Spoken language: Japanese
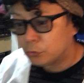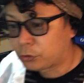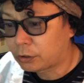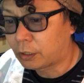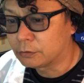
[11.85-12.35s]
う
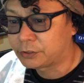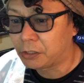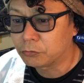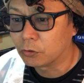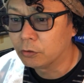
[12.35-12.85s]
てたん
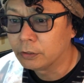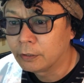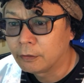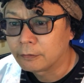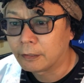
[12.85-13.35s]
ちゃうの
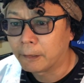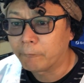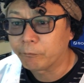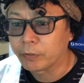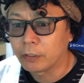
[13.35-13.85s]
な
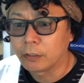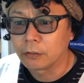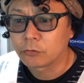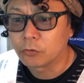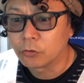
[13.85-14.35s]

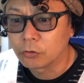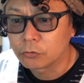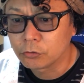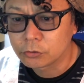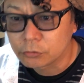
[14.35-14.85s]
えー、っと
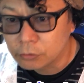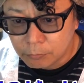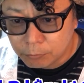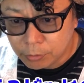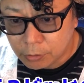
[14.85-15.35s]
どうする
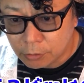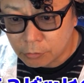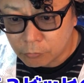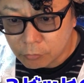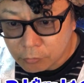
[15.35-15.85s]
ビッヒ
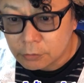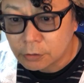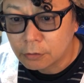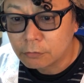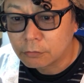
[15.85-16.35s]
の
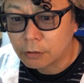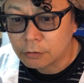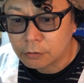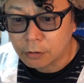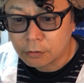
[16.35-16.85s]
チャンネルから
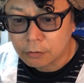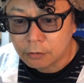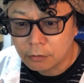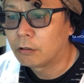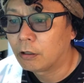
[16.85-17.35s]
行ったんやか
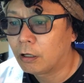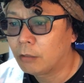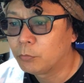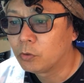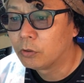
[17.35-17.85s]
なああ、
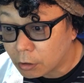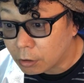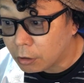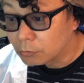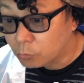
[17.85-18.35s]
もう、
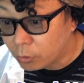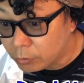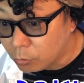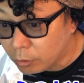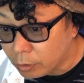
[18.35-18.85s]
え、どれ
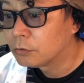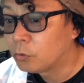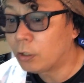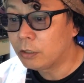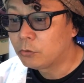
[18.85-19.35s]
どれ
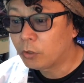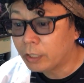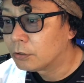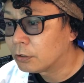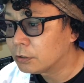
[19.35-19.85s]
どれ、え、ど
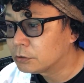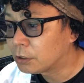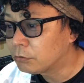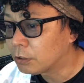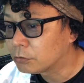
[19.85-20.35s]
れあれちゃ
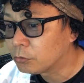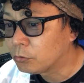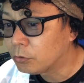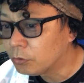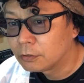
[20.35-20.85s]
うやん。ど
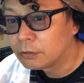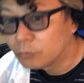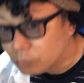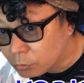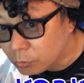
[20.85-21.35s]
こえ、ど
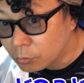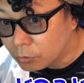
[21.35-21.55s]
こどこも